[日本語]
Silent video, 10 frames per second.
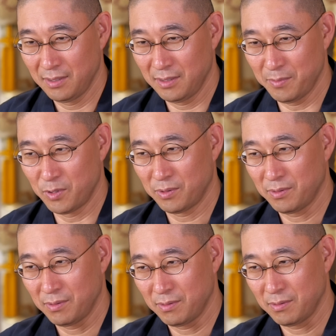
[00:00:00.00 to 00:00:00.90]
で
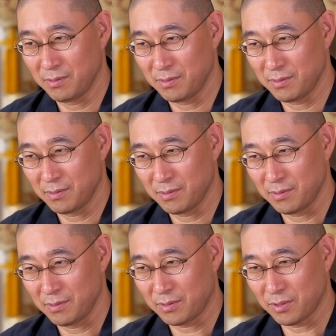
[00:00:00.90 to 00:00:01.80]
も、
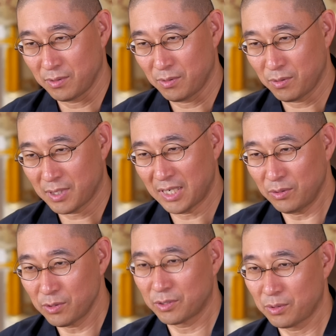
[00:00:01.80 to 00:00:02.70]
その他
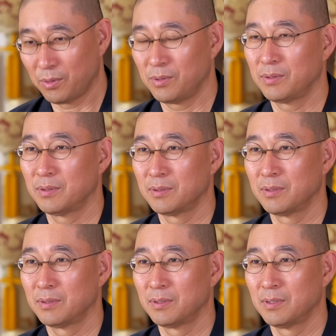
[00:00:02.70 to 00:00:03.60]
の人
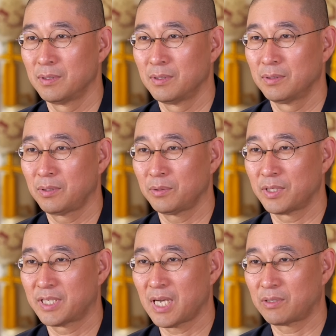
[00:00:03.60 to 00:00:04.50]
と
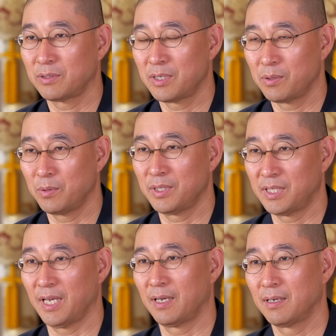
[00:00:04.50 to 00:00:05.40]
の比較におい
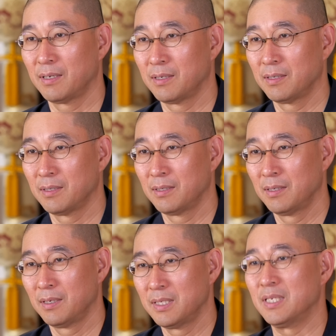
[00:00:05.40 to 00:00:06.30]
て、
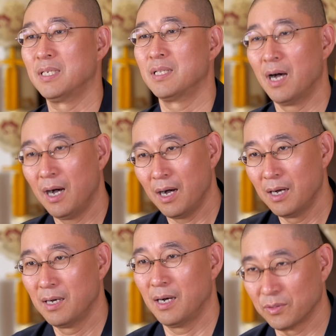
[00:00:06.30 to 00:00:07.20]
いいな、
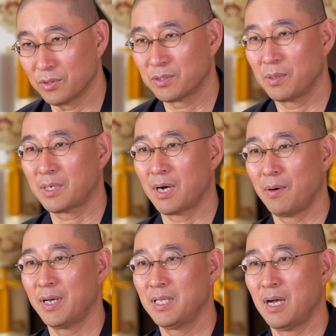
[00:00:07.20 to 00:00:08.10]
あの人は
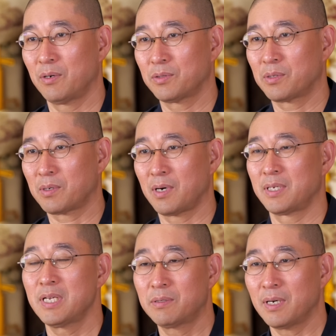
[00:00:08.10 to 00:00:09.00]
可愛いな、あの人は可
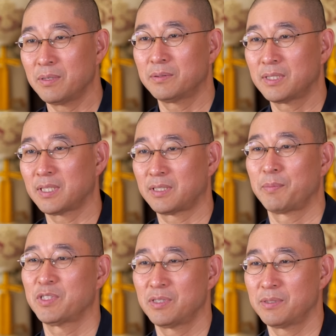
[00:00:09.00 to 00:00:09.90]
愛いな、いくら言ってたって
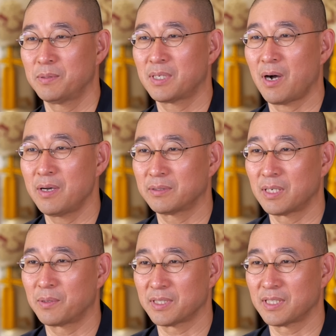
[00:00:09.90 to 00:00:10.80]
別に自分は可愛く
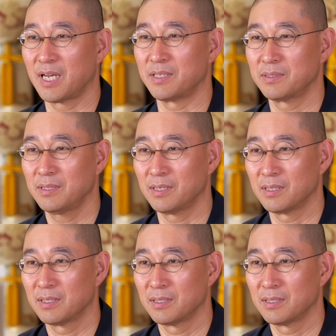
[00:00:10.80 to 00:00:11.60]
なるわけじゃないんですね。